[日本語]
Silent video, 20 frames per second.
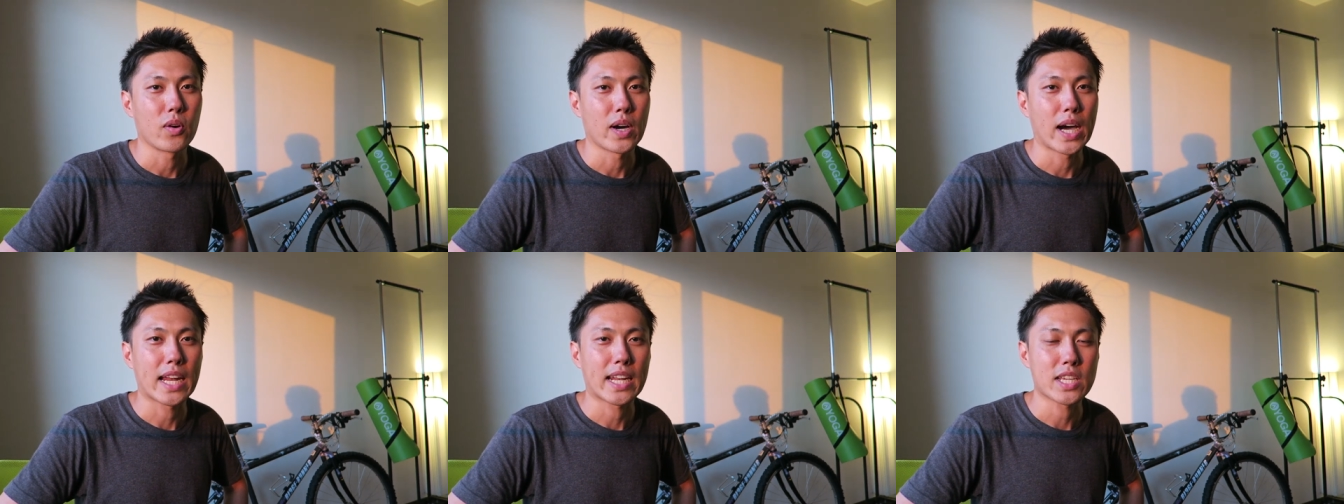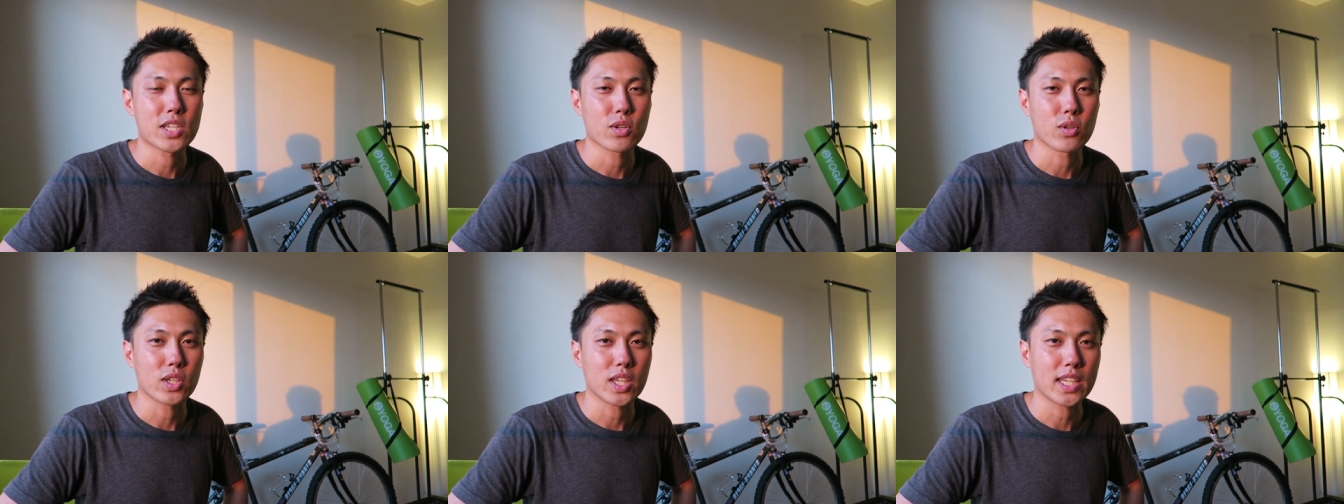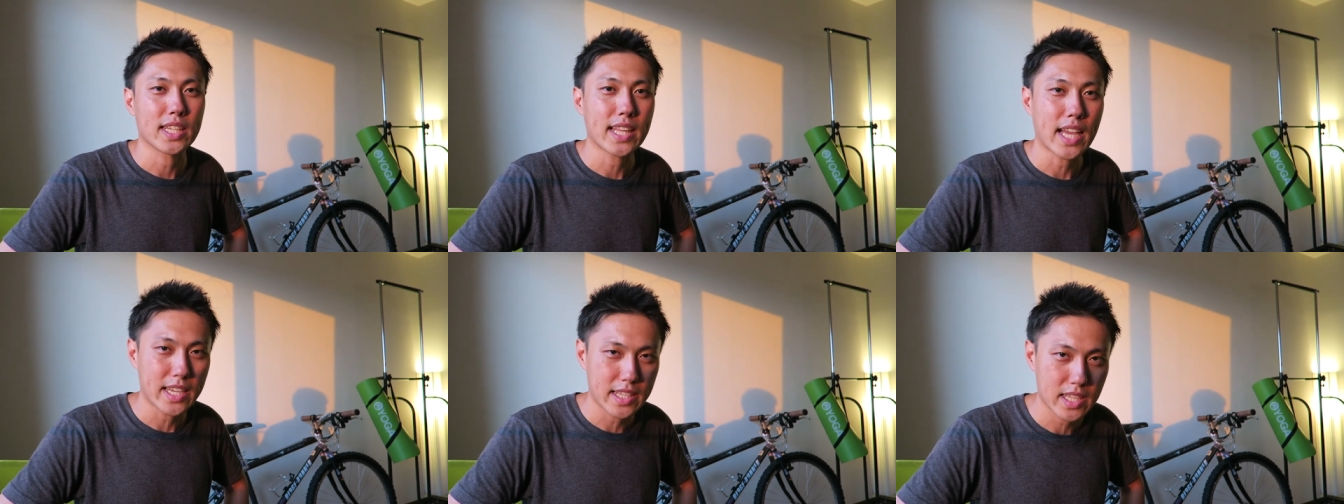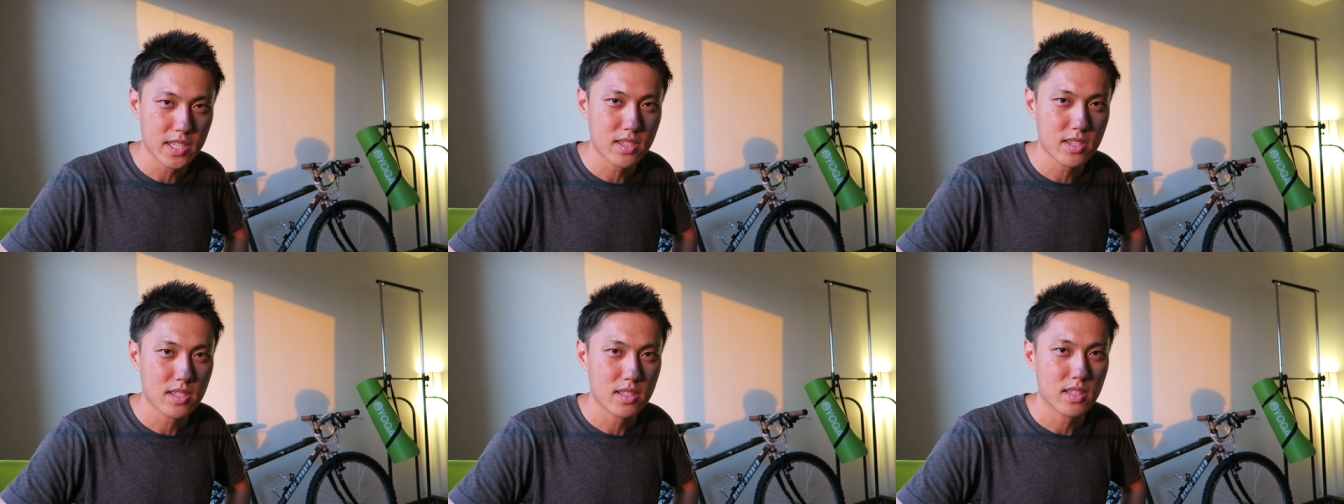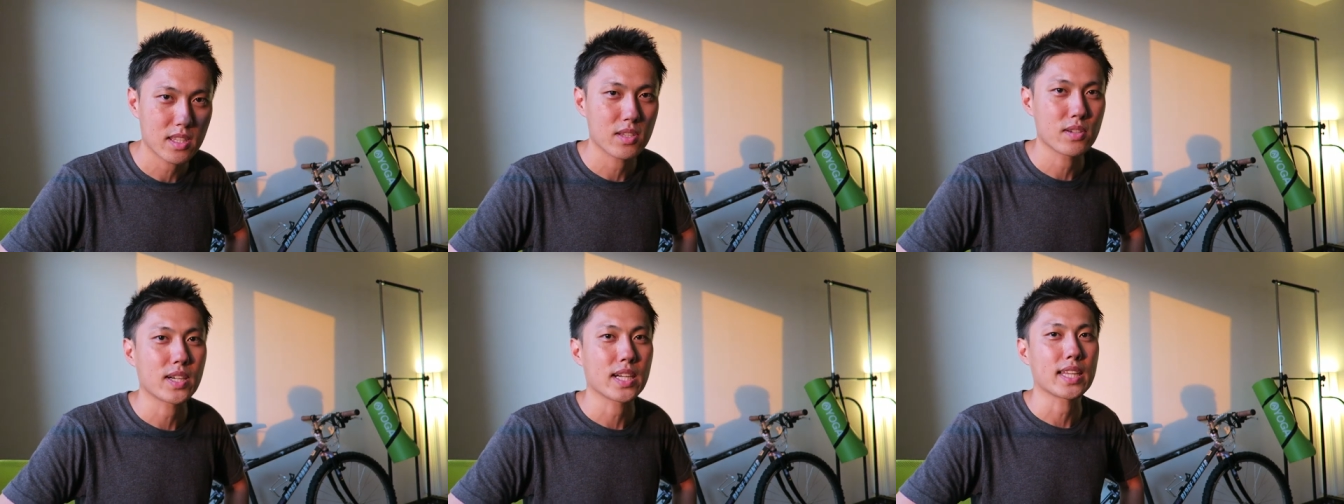話を聞きたいですっ
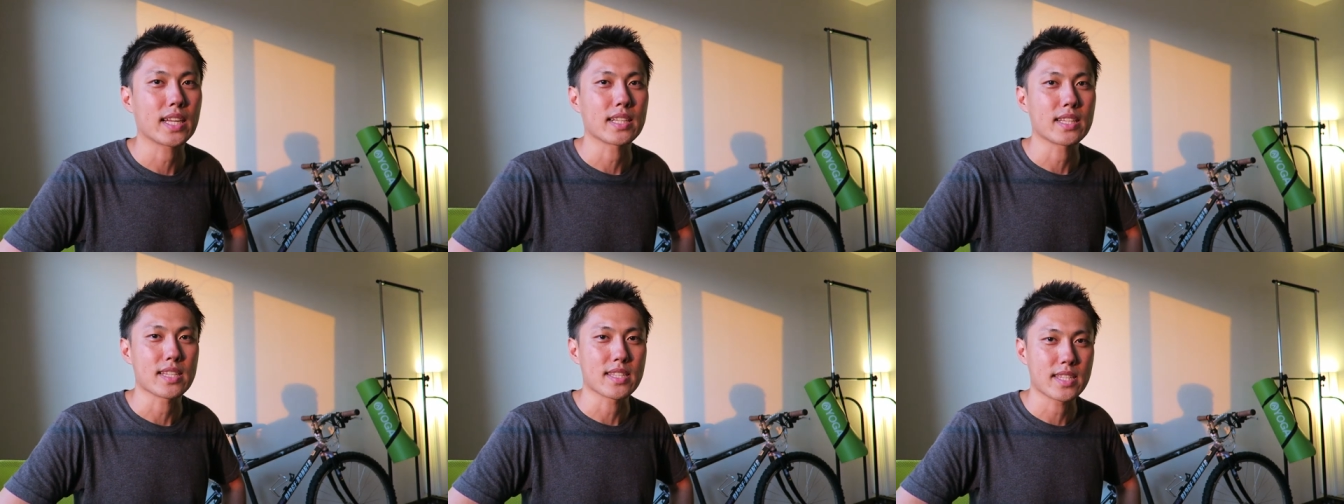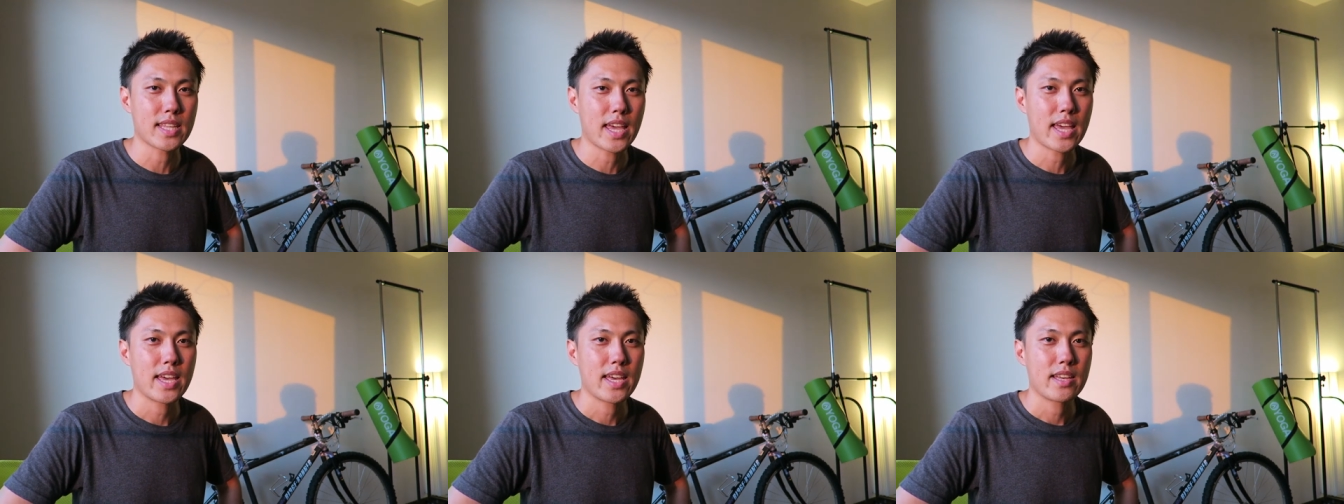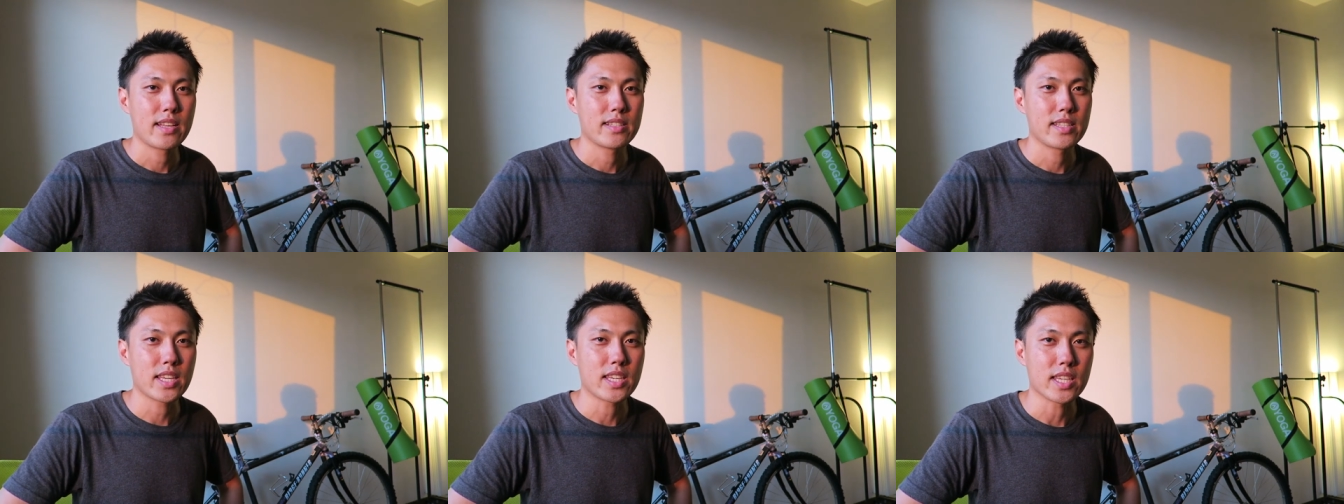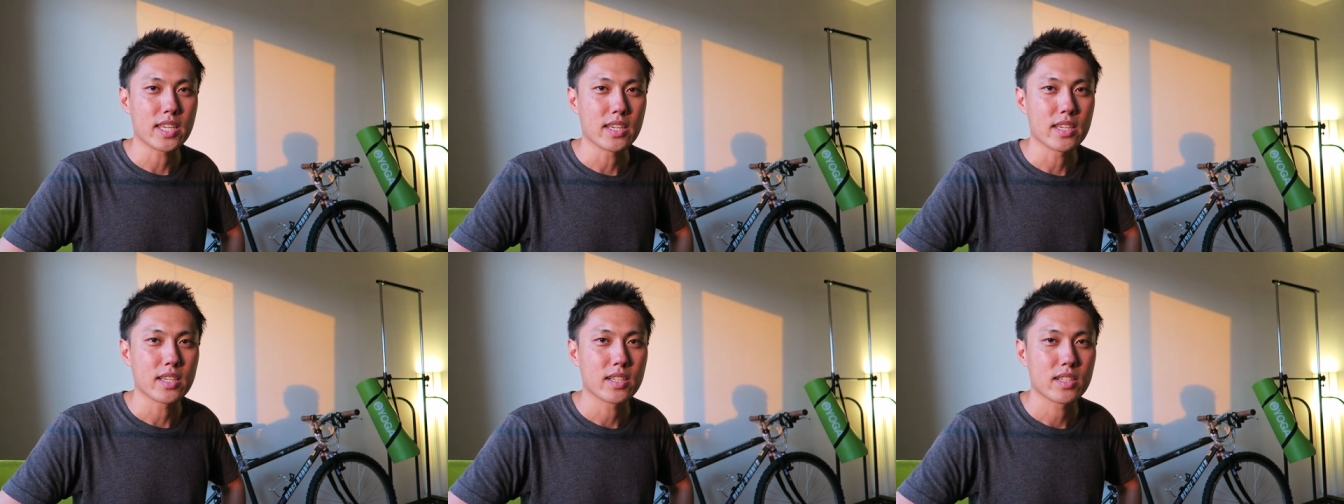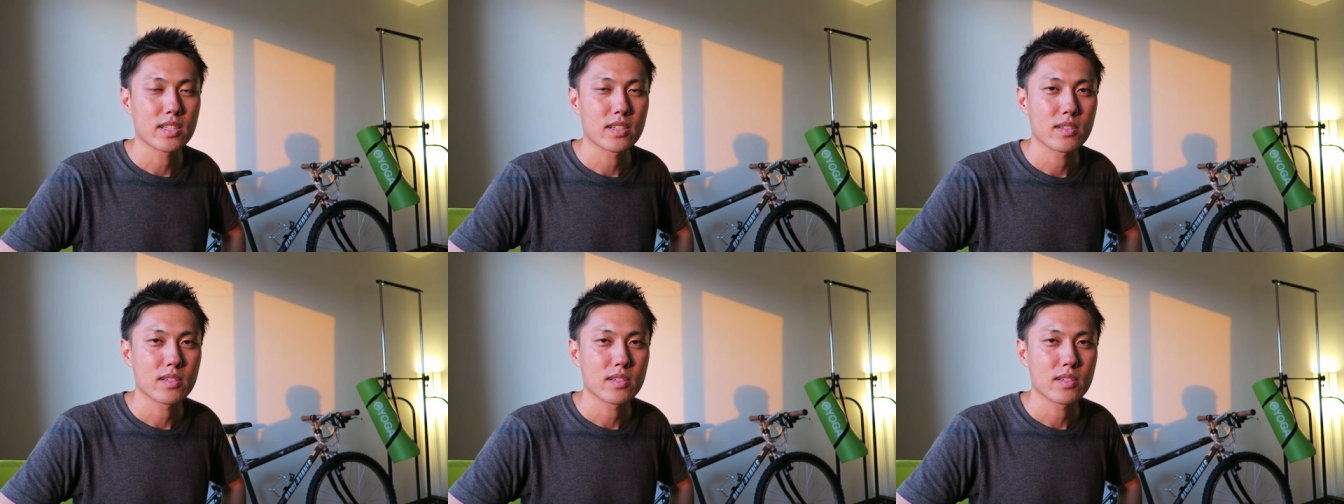ていう方はですね、ぜひ、